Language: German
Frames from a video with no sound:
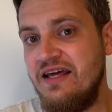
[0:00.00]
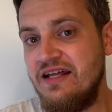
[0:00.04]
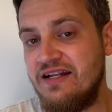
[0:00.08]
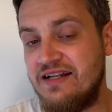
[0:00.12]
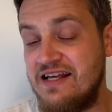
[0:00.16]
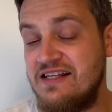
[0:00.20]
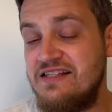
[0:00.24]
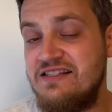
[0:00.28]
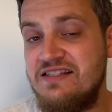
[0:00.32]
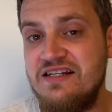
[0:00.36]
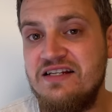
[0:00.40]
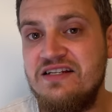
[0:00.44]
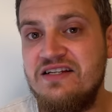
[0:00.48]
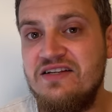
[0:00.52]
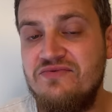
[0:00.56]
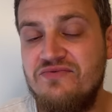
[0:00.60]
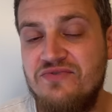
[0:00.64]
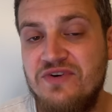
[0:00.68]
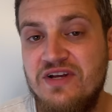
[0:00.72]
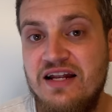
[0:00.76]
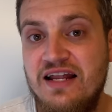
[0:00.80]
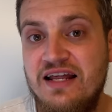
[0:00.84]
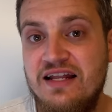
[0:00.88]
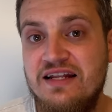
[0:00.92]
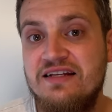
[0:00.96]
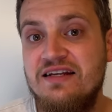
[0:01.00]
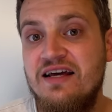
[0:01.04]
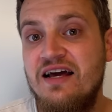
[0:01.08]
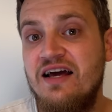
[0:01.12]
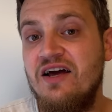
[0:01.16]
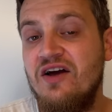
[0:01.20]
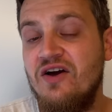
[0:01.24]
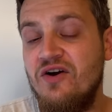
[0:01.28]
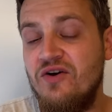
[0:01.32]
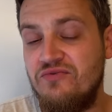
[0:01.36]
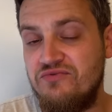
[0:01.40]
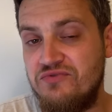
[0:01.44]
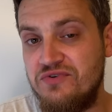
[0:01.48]
Das sind die vier
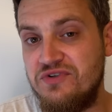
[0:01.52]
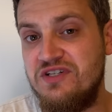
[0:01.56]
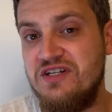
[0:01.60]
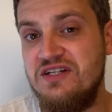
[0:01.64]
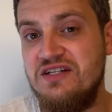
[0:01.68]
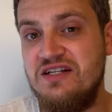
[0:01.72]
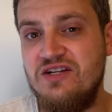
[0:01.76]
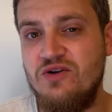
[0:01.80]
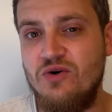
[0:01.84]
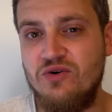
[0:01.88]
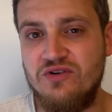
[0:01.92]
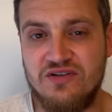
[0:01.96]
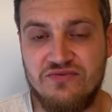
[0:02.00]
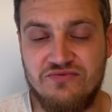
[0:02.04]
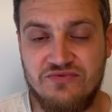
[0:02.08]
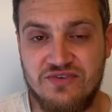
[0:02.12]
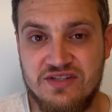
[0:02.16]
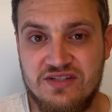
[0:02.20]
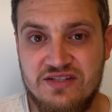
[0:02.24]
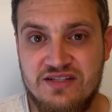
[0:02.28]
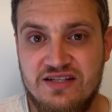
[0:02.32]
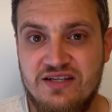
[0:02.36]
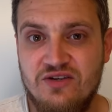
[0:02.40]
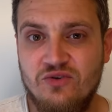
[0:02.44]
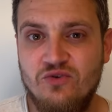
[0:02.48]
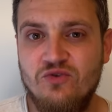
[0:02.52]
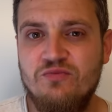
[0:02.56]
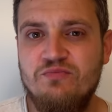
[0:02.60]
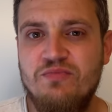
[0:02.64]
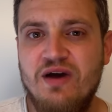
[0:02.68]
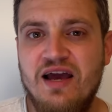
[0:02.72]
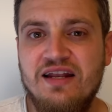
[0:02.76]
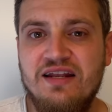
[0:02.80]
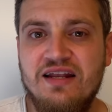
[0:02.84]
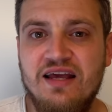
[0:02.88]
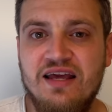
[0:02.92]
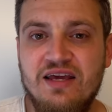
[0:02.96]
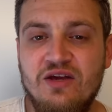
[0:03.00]
Länder, für die die Notifizierung
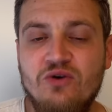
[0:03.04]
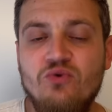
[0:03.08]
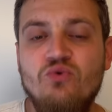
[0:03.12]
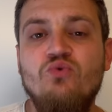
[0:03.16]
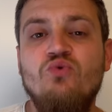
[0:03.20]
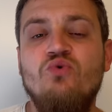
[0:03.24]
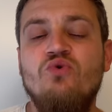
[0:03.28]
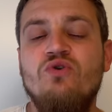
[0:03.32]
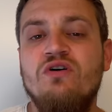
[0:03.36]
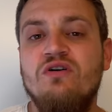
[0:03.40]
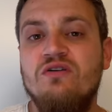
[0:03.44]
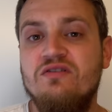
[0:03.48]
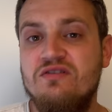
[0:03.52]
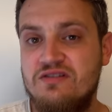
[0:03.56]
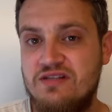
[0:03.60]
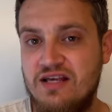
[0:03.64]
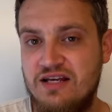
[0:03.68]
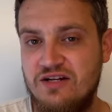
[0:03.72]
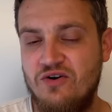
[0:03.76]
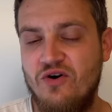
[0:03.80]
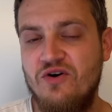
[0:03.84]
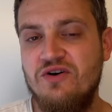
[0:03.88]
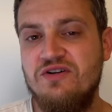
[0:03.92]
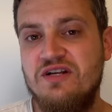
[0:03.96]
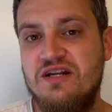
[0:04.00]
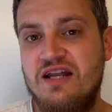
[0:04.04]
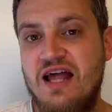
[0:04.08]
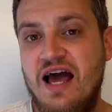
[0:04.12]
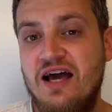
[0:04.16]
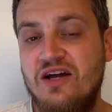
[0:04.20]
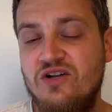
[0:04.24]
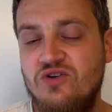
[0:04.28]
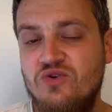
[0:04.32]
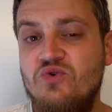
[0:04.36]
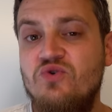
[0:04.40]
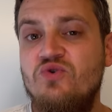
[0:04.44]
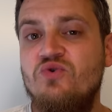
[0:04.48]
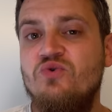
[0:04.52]
bei der EU seit heute
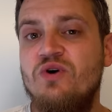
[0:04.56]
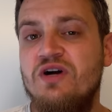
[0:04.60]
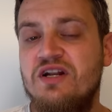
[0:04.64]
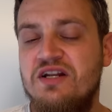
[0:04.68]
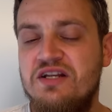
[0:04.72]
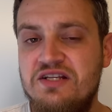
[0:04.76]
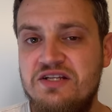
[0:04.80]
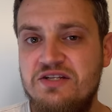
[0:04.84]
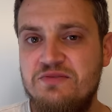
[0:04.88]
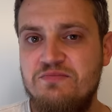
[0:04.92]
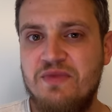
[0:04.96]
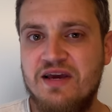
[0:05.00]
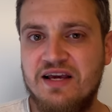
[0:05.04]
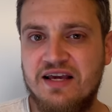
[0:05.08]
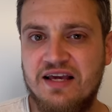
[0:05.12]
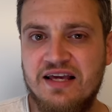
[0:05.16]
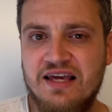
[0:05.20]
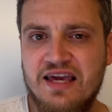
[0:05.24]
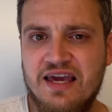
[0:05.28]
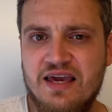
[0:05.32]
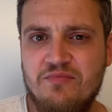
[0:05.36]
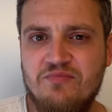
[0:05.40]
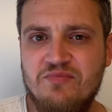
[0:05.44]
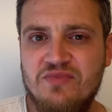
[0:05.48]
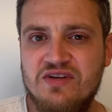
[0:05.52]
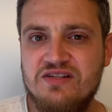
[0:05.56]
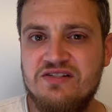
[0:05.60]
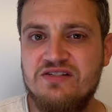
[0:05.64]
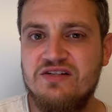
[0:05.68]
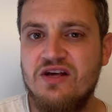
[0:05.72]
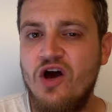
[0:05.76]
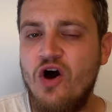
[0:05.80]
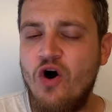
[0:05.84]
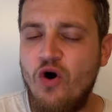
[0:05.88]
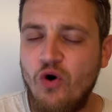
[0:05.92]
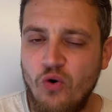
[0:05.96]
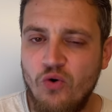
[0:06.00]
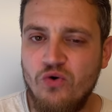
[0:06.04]
nach 0 Uhr nicht mehr gegeben ist
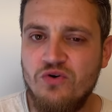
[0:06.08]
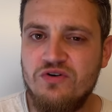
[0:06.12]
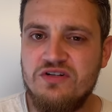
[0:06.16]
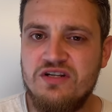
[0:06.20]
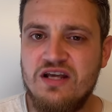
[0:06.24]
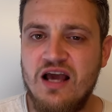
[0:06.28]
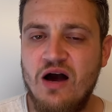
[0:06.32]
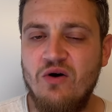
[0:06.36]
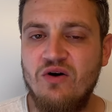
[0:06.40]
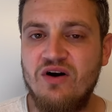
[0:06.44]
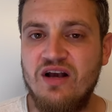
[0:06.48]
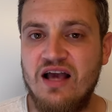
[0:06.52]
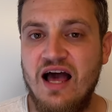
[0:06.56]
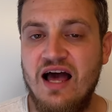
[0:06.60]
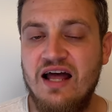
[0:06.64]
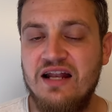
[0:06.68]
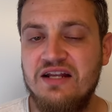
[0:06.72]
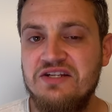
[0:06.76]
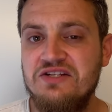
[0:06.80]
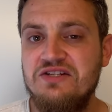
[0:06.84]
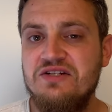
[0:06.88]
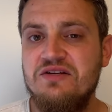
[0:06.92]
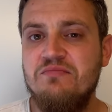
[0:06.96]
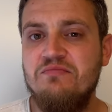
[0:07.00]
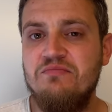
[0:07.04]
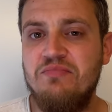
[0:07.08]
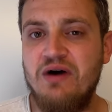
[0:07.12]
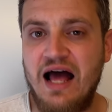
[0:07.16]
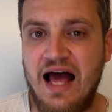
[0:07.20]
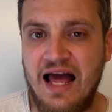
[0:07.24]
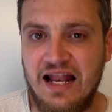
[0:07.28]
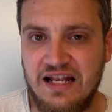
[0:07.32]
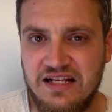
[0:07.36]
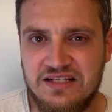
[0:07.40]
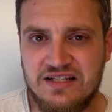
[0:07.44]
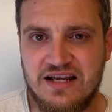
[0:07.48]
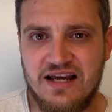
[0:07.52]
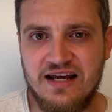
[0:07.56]
und die auch gar nicht
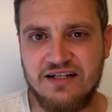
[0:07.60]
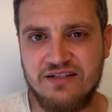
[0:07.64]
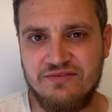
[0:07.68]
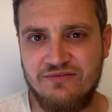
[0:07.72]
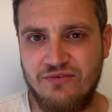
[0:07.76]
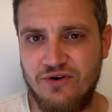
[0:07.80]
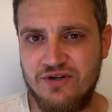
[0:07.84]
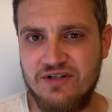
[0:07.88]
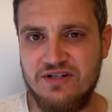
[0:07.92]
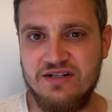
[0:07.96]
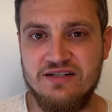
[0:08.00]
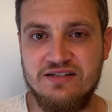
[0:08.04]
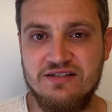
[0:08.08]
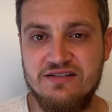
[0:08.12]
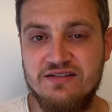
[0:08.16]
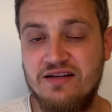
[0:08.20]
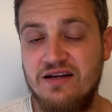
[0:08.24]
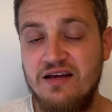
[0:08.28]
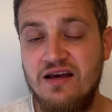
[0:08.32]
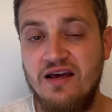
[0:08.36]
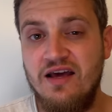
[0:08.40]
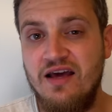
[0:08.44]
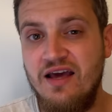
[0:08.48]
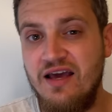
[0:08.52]
beantragt worden ist.